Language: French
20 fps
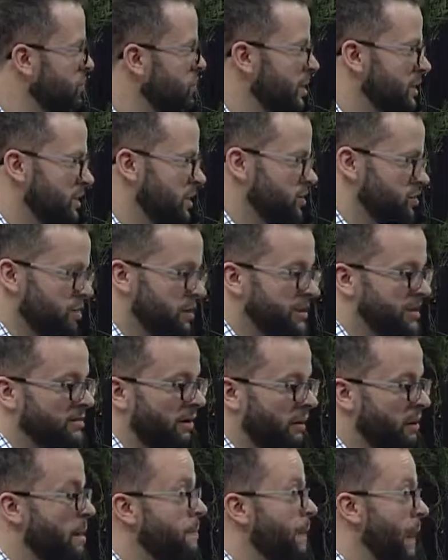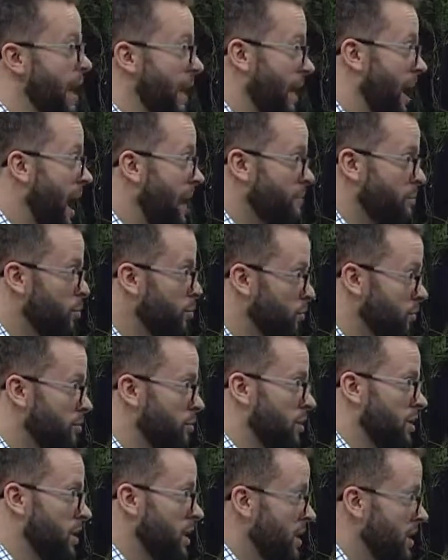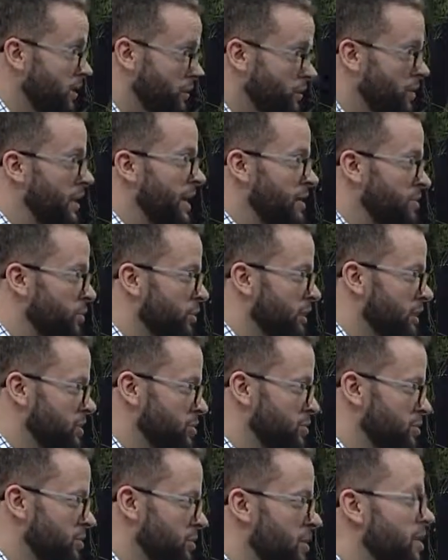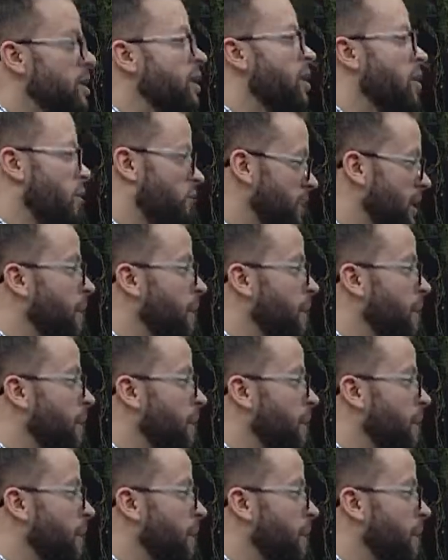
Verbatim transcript: quoi que ce soit. C'est vraiment par amour, de la nourriture. On